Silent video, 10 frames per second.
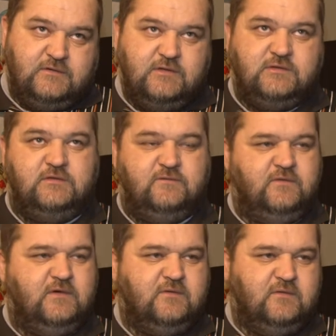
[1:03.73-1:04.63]
Dzieci w
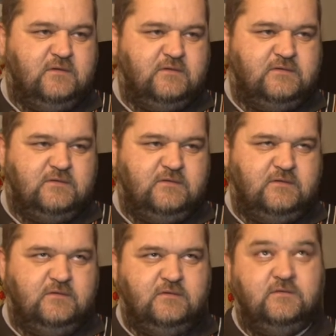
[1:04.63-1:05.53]
wieku od
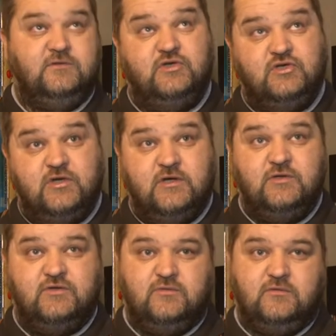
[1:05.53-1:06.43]

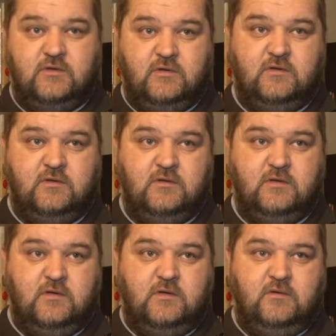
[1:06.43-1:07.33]
10 e, do
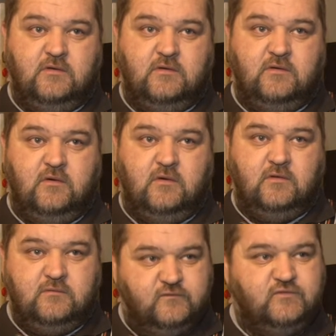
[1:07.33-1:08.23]

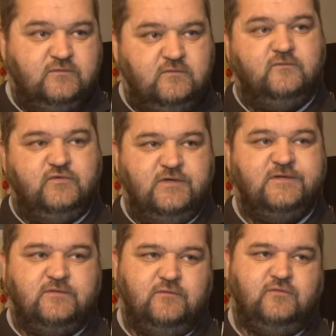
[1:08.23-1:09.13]
no,
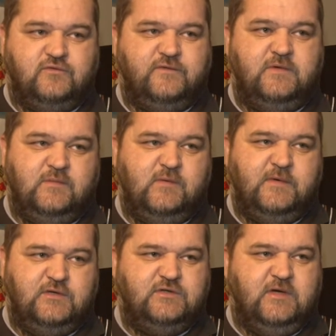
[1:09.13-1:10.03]
20 już w tym
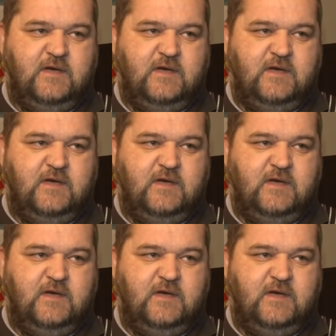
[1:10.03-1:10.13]
momencie